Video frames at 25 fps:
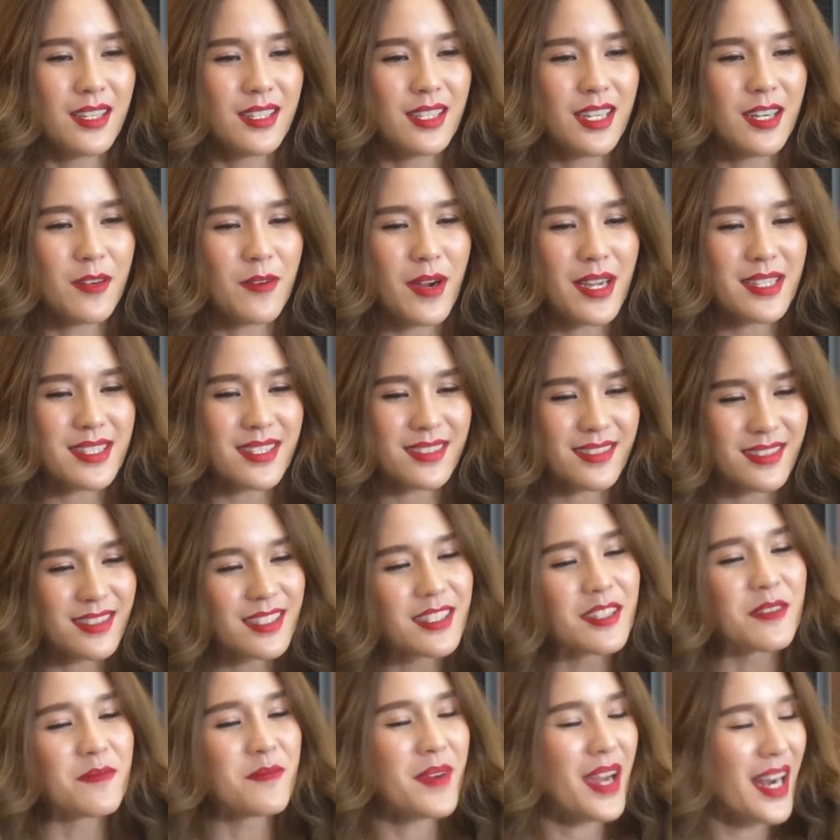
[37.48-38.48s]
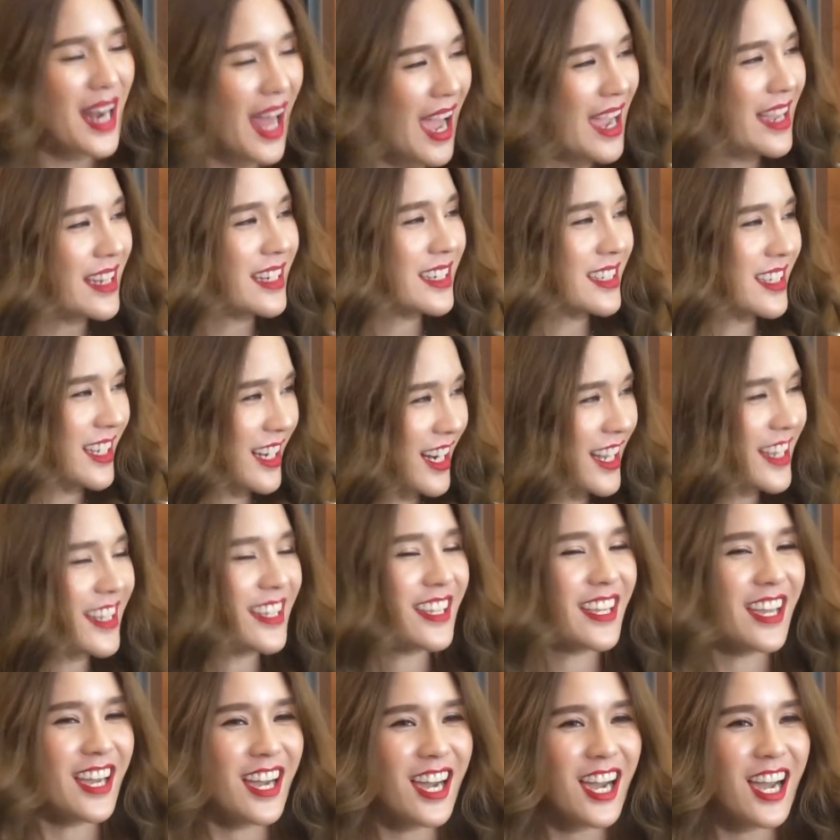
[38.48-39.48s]
เรื่องว่าจะสึกเมื่อไหร่หรืออะไรอ
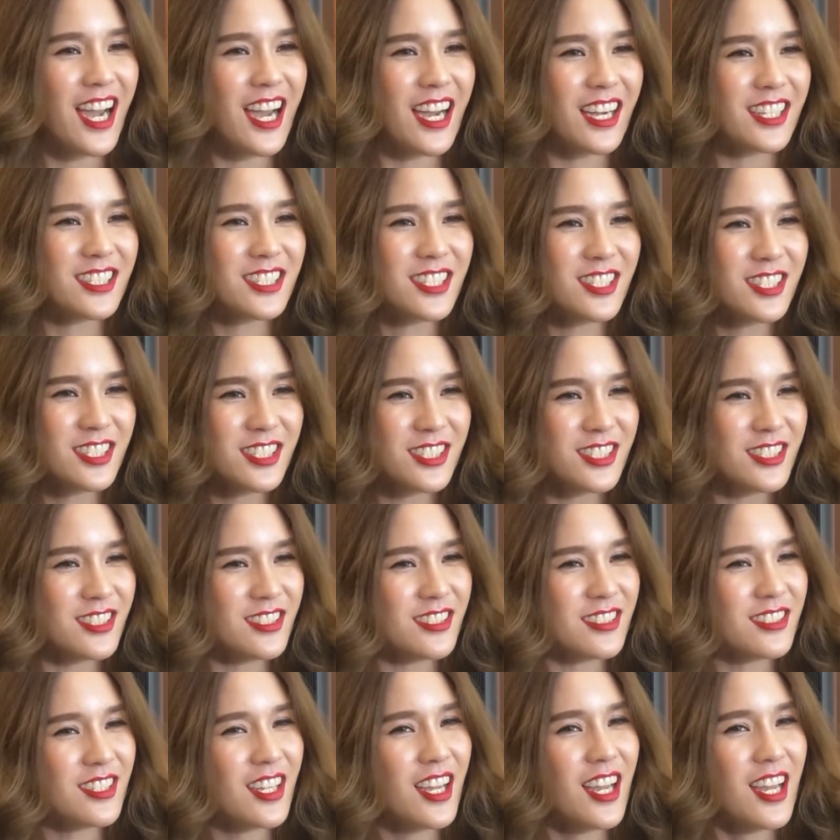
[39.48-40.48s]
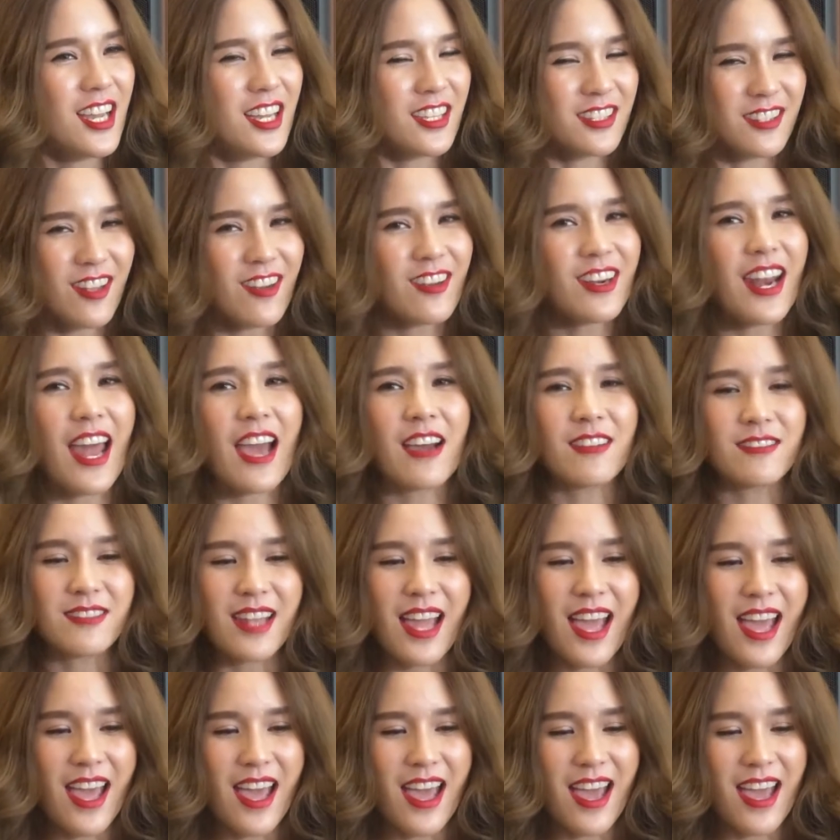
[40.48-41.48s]
ย่างเงี้ยค่ะ ก็คือต้องแล้ว
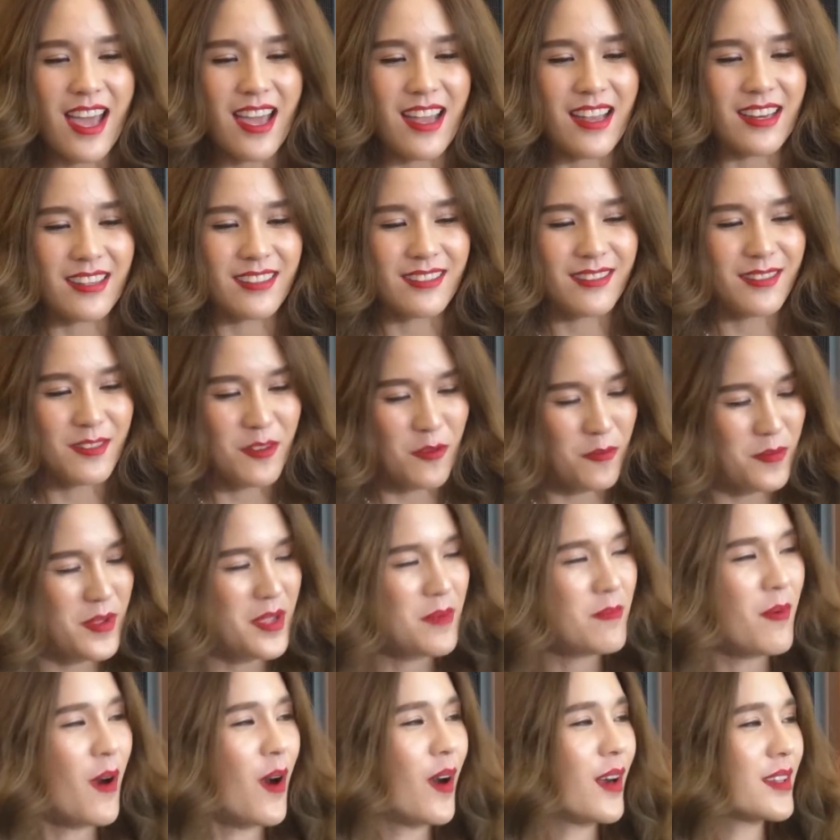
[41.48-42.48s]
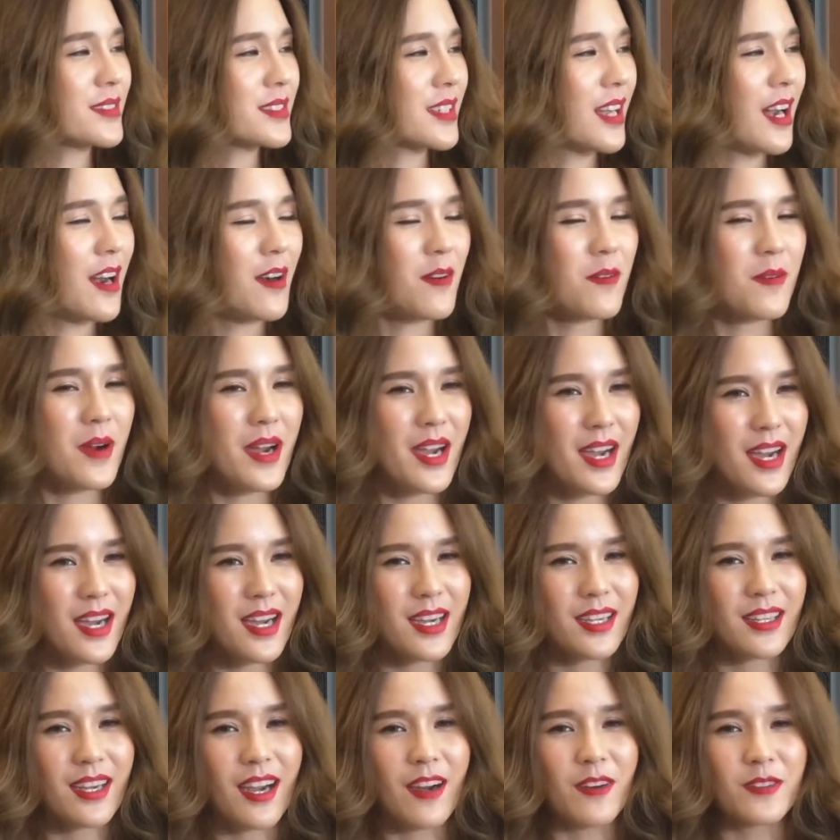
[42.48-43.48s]
แต่หลวงพี่บอสเขาว่า
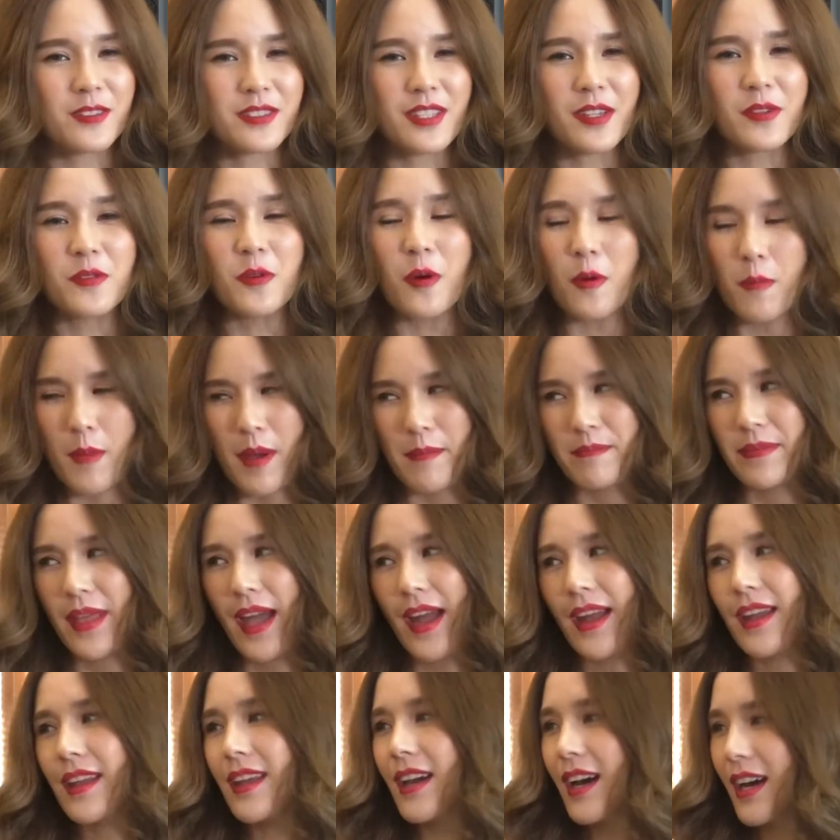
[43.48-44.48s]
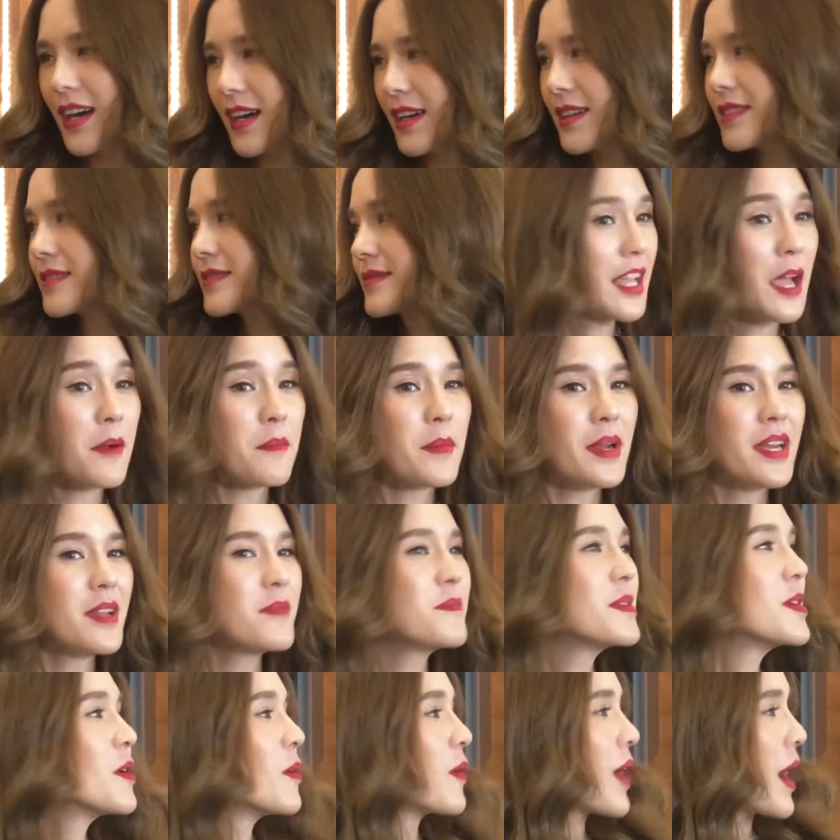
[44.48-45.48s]
เขาสะดวกแบบไหนค่ะ ยังไม่
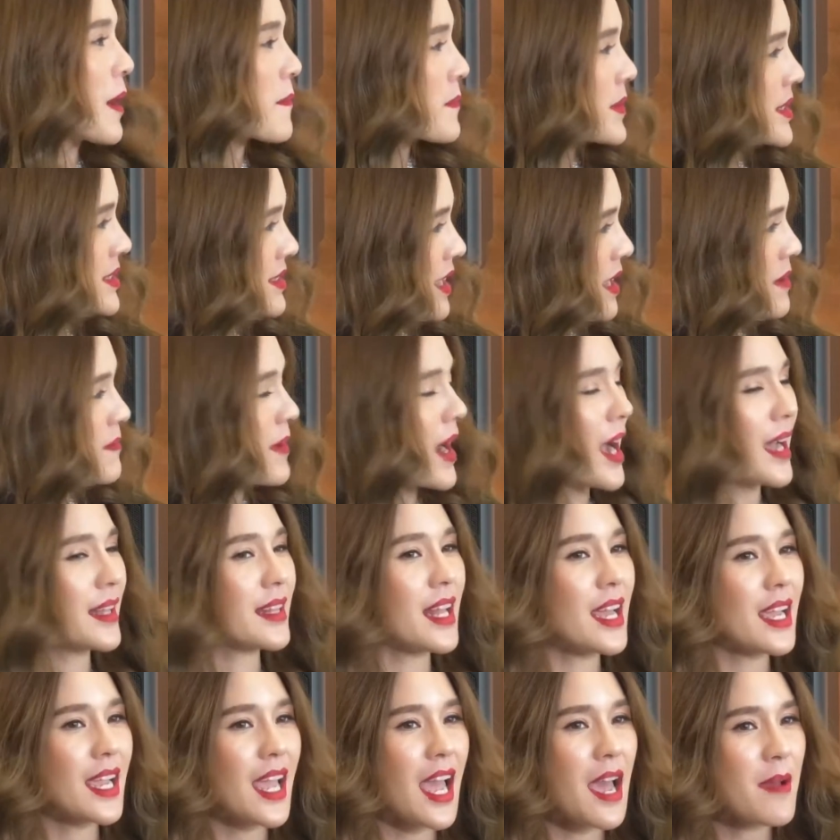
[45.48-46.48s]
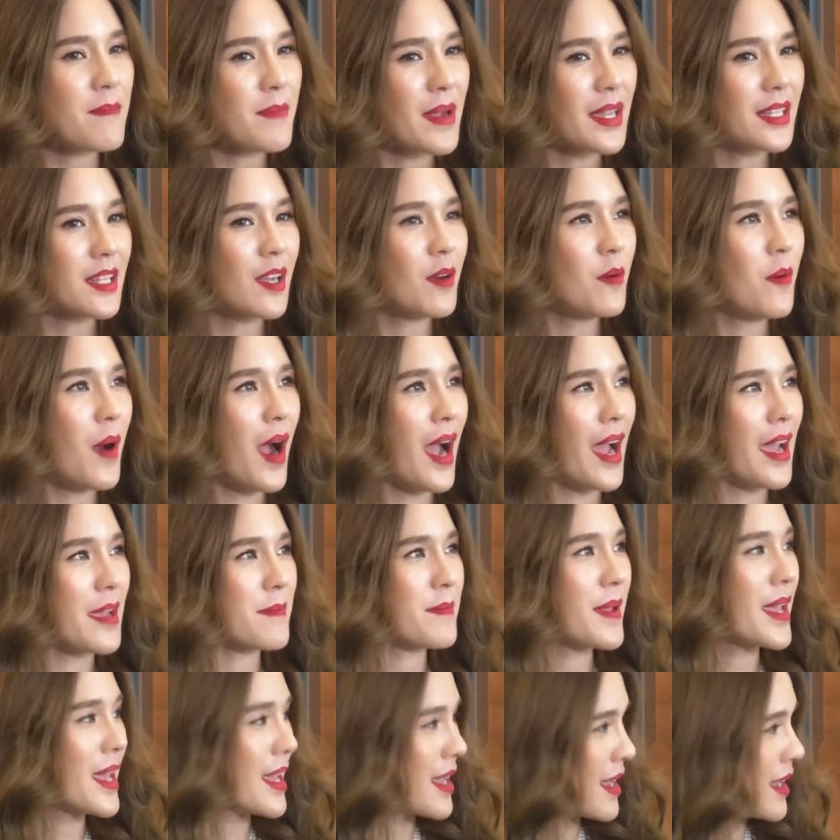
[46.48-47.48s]
ได้มีโอกาสไปใส่บาตรได้แค่ไปถวาย
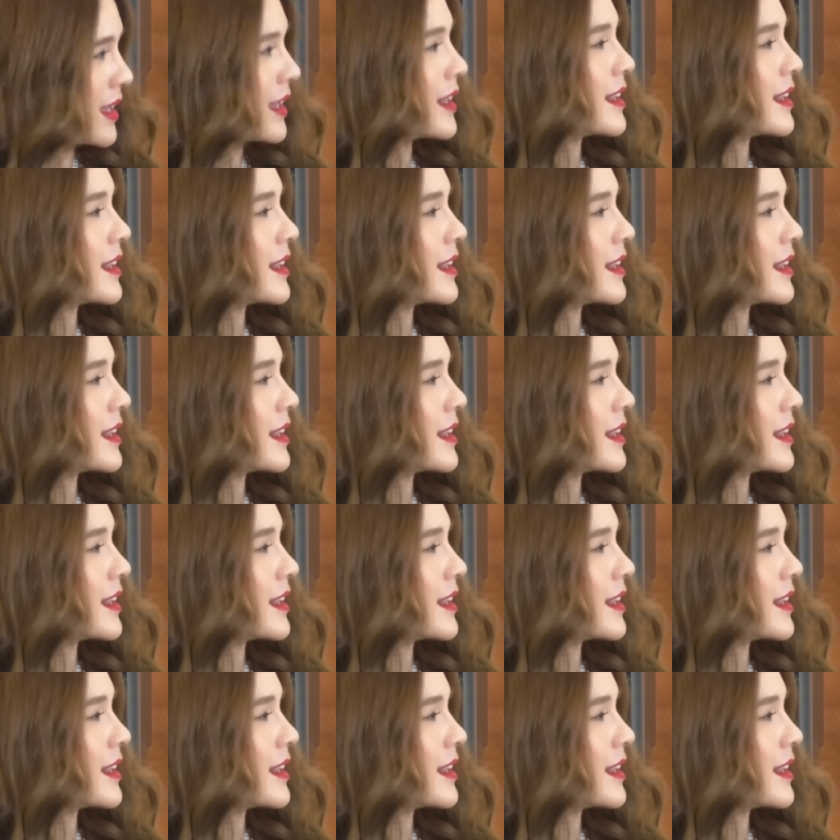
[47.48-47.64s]
เพล